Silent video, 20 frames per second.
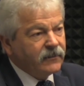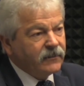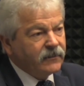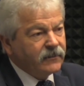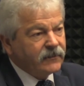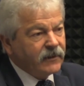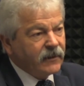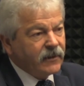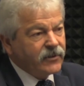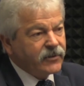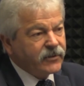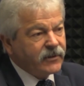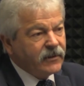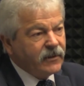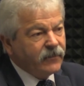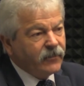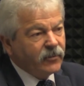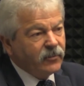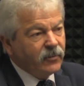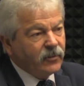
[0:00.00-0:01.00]
y,
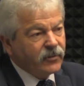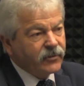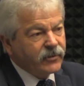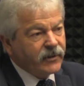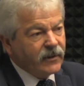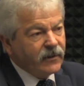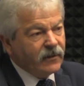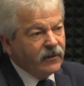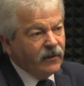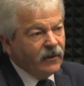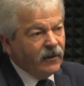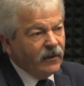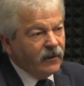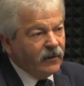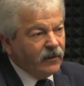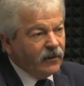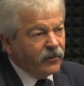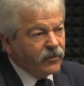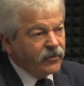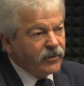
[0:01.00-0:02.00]
zagęszczenia podłoża,
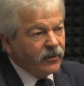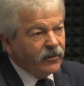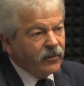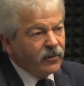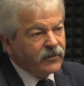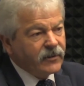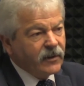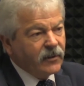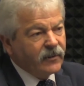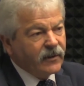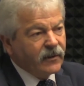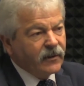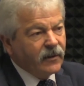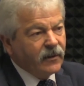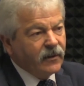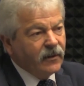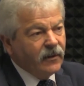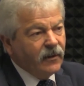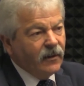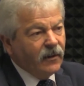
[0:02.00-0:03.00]
e, różnego rodzaju takie